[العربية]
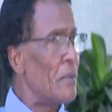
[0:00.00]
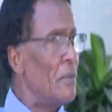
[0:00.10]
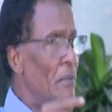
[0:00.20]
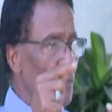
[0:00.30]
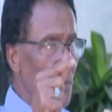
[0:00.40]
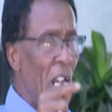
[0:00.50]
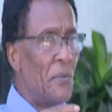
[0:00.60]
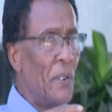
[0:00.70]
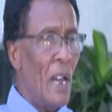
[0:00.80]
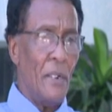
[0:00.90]
بالضبط داير
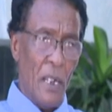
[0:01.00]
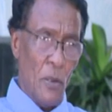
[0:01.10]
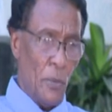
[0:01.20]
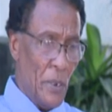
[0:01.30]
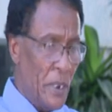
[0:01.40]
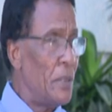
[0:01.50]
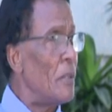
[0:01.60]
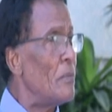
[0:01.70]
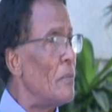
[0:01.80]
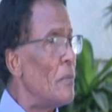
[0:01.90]
فلان ايوه بكذا
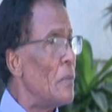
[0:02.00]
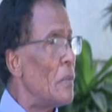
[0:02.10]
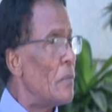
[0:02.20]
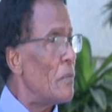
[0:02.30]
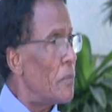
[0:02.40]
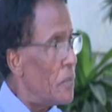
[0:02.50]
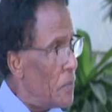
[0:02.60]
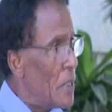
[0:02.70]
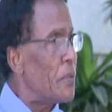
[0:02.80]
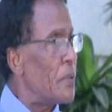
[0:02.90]
نعم
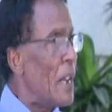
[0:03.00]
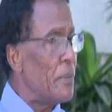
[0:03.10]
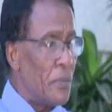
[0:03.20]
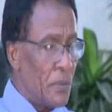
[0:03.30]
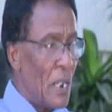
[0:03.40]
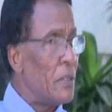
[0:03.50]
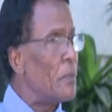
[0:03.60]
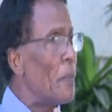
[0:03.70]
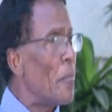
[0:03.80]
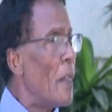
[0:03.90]
بس ما في
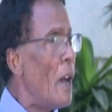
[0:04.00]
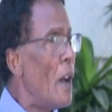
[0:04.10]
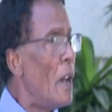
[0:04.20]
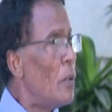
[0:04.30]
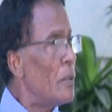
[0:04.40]
الحاجه دي مو ايوه